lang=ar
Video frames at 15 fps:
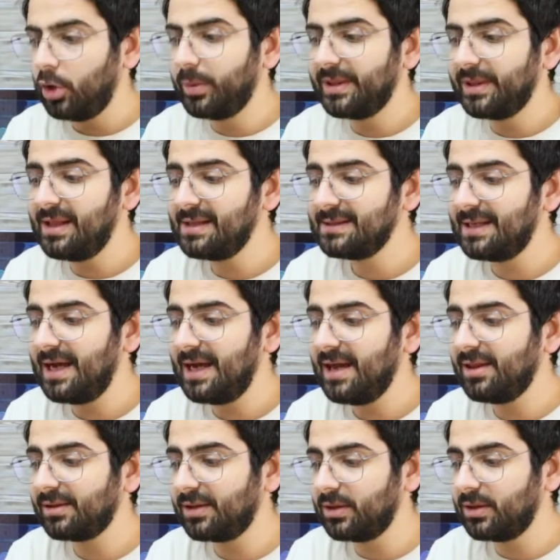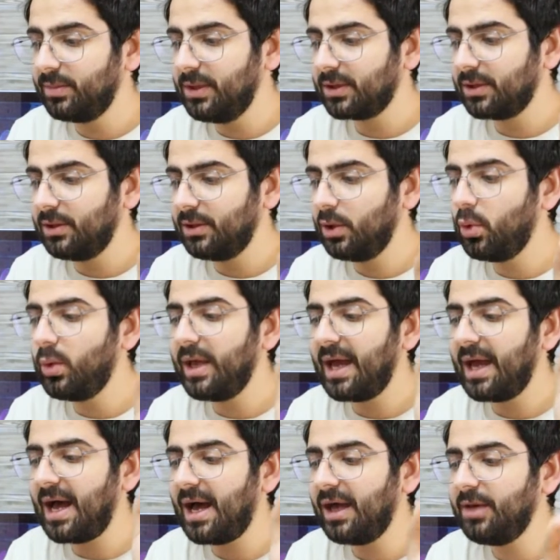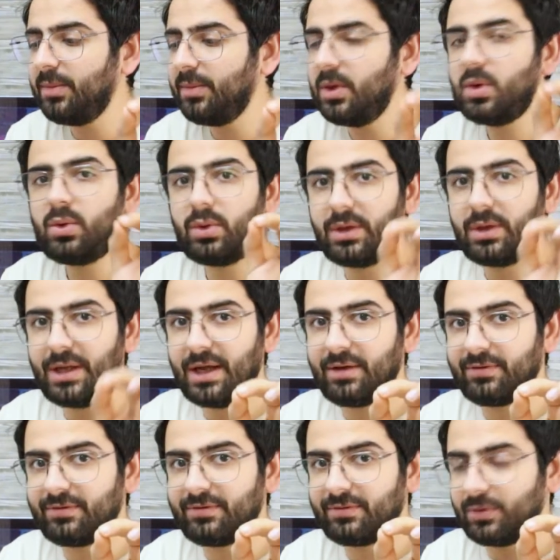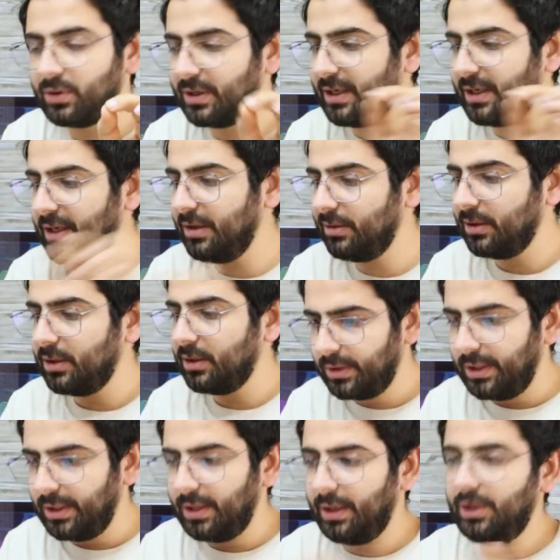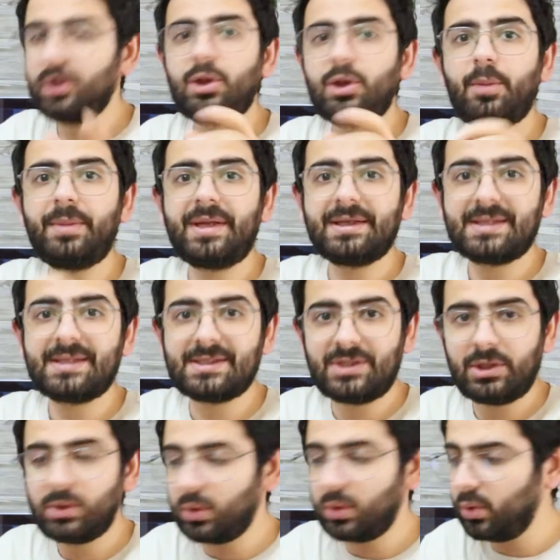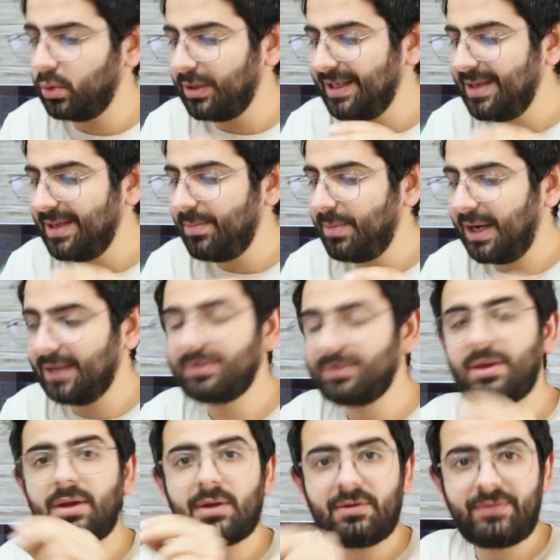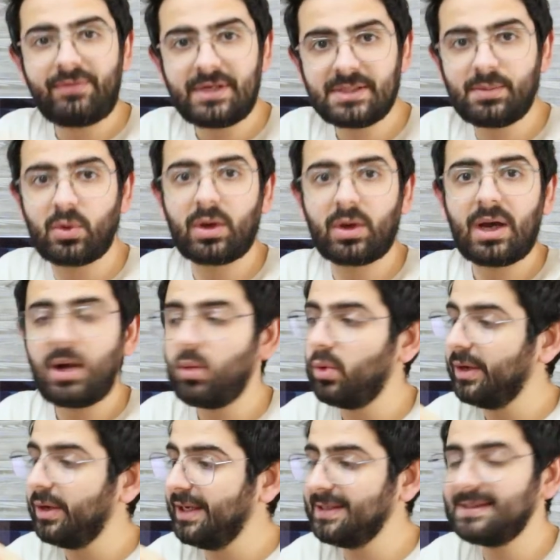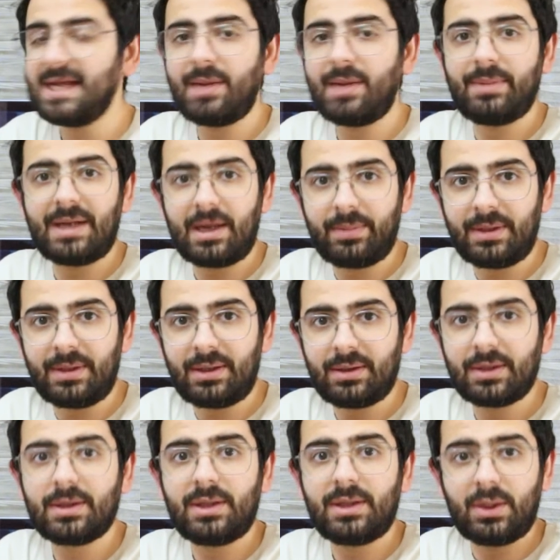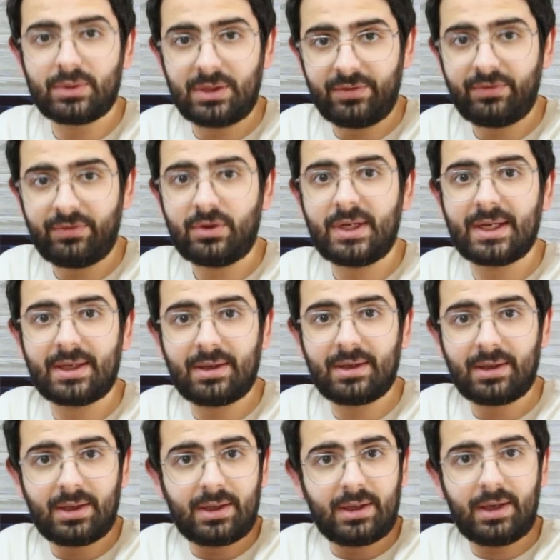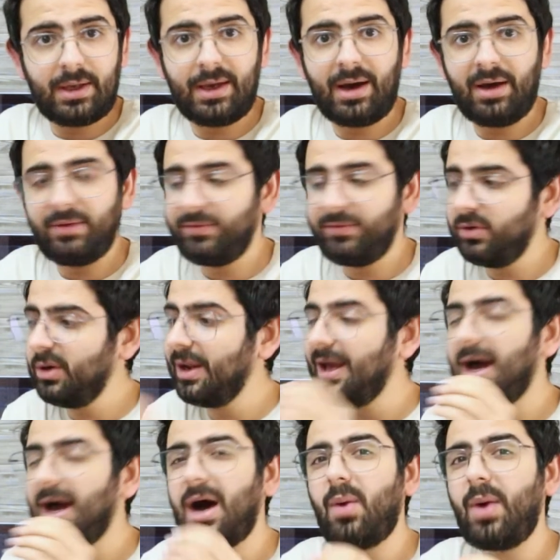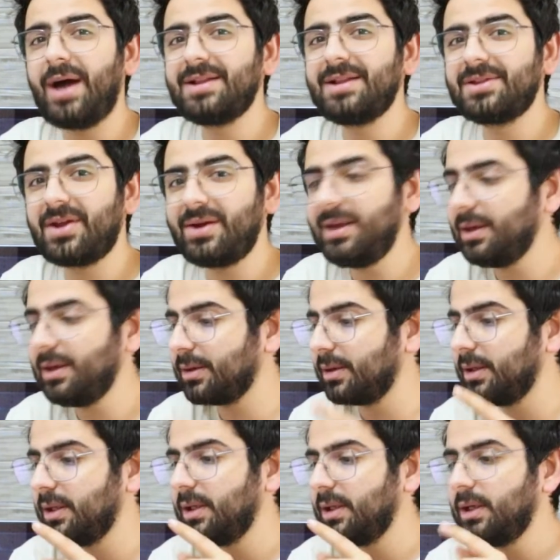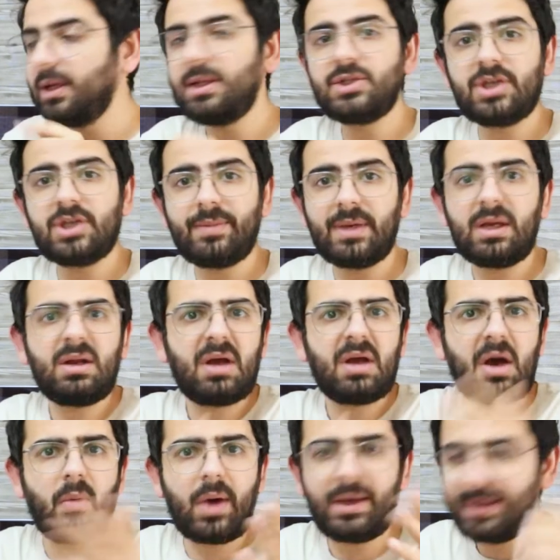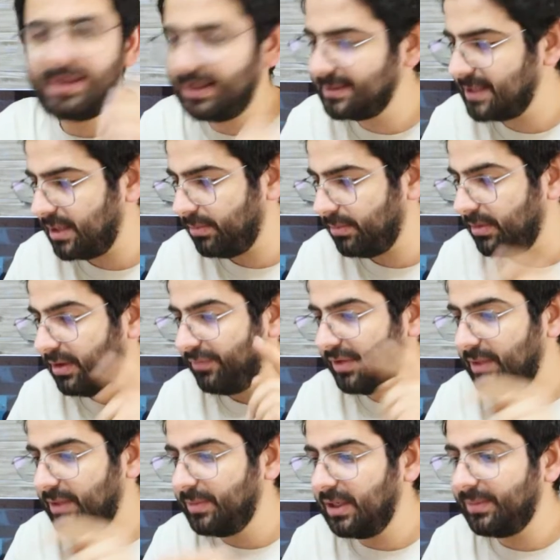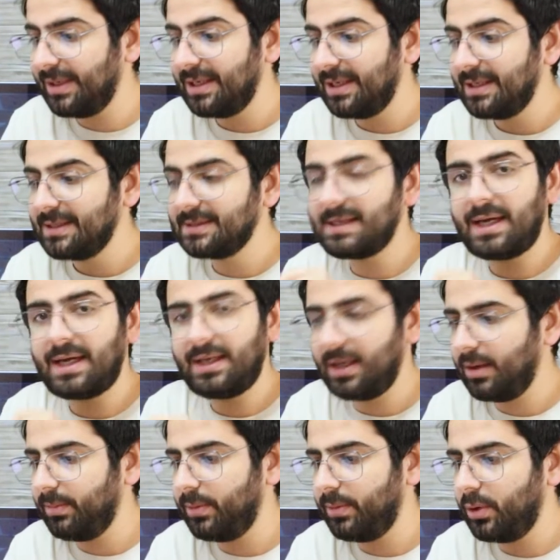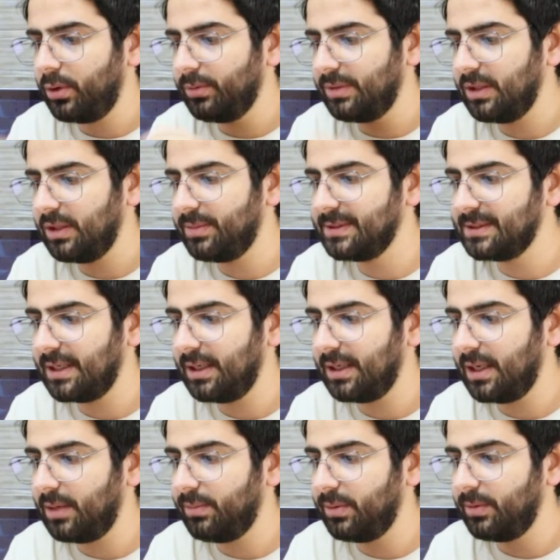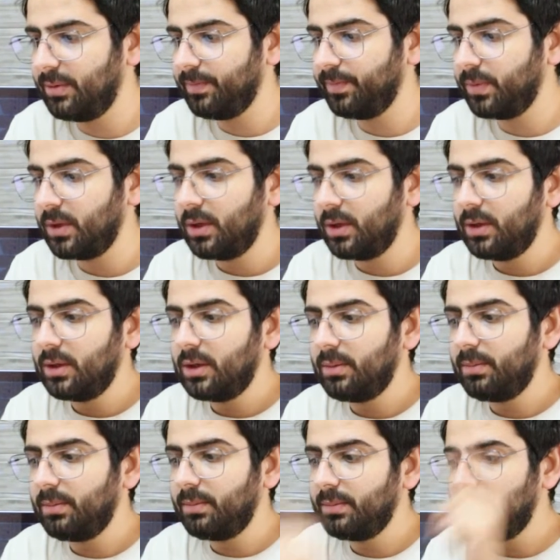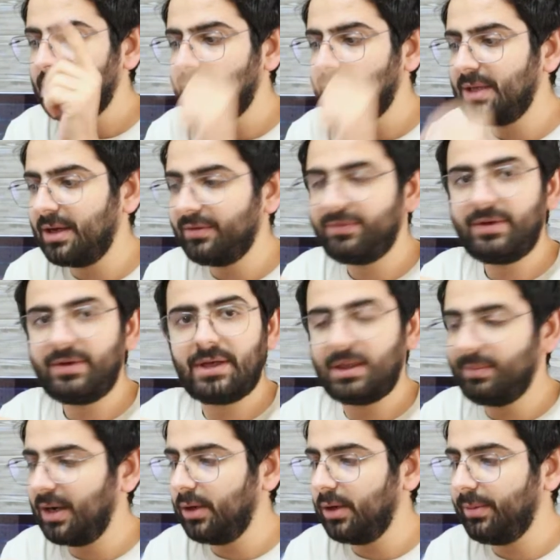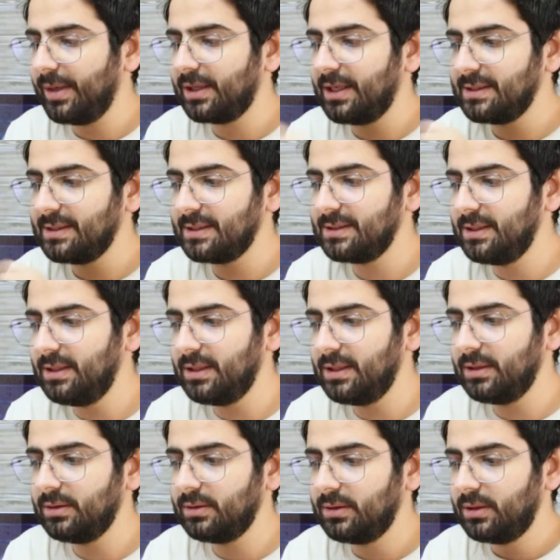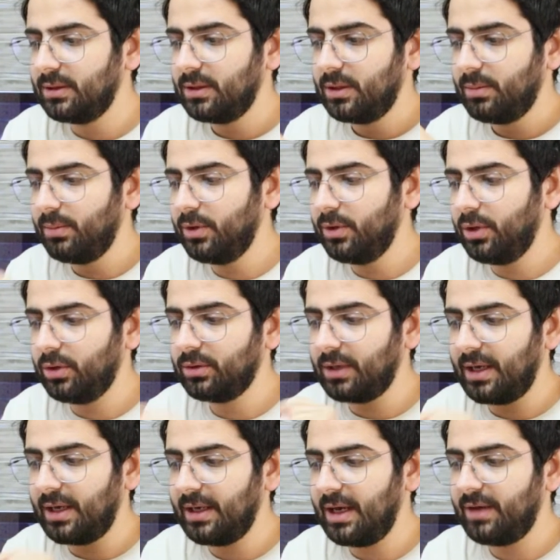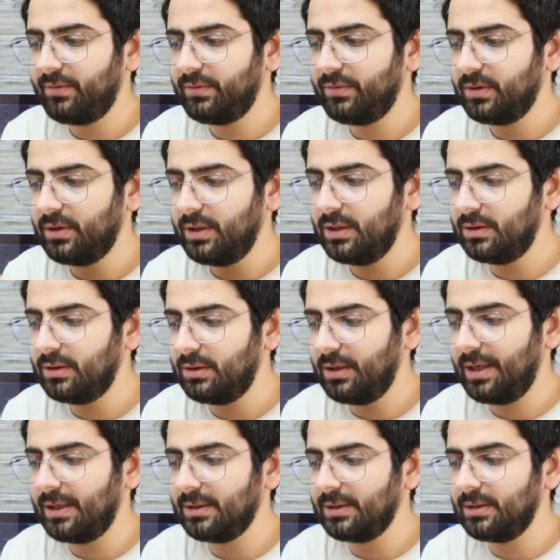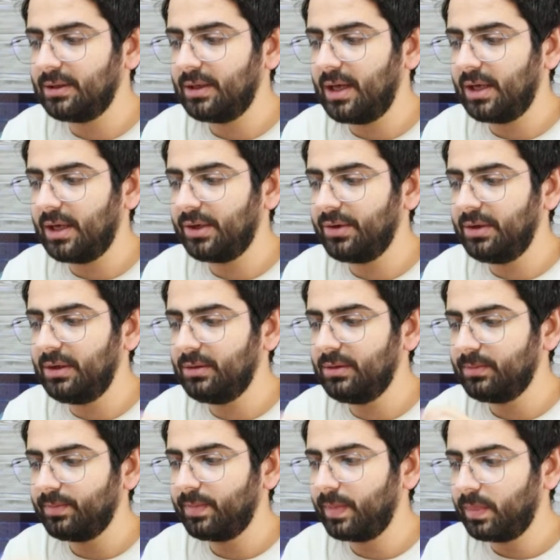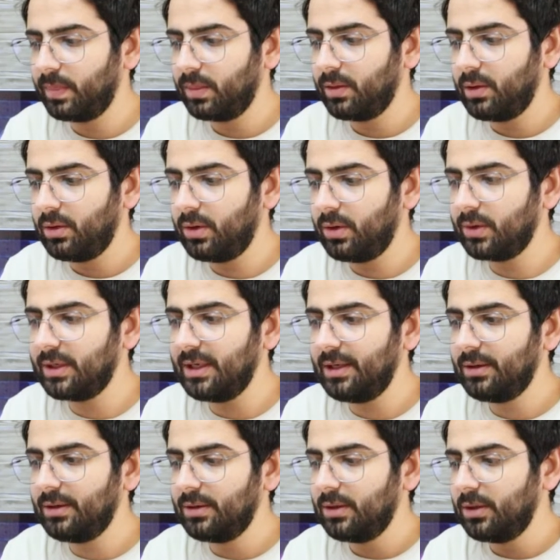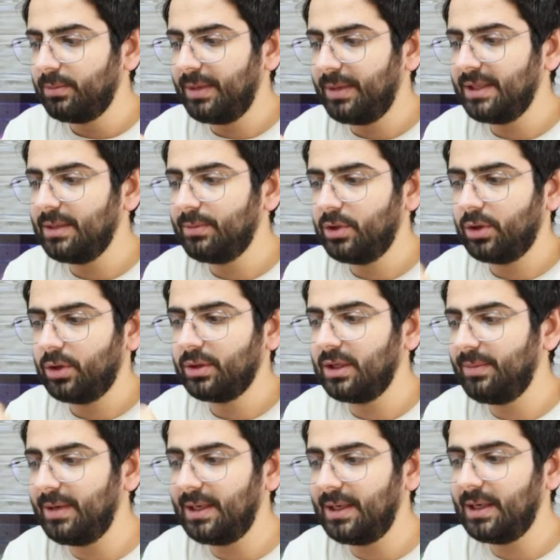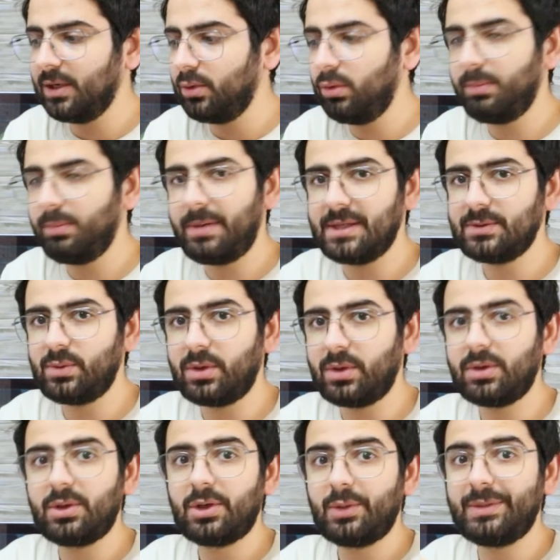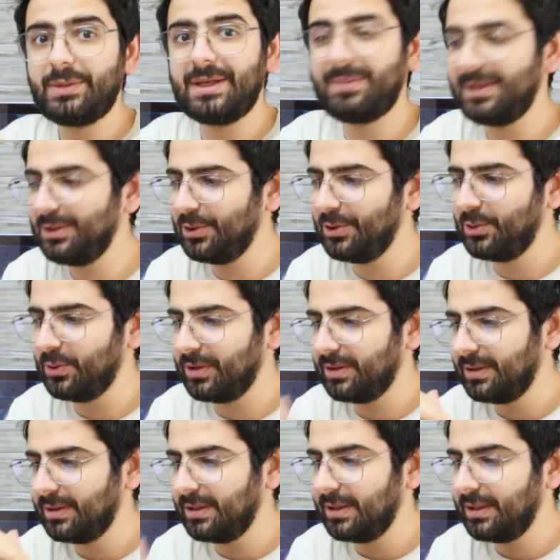وبتنزل هذا التطبيق اللي هو اي ميو لايف اوكي راح يطلب منك تسجيل دخول اما عن طريق الفيسبوك او حساب الابل لو تليفونك آه، ايفون او عن طريق الجيميل او اي حساب فانت تعمل ساين اب هون تكبس ساين اب تبدا في المعلومات الاساسيه بتحط I have read and agree اوكي بعدين بتحط ايميلك والباسورد بتعمل دخول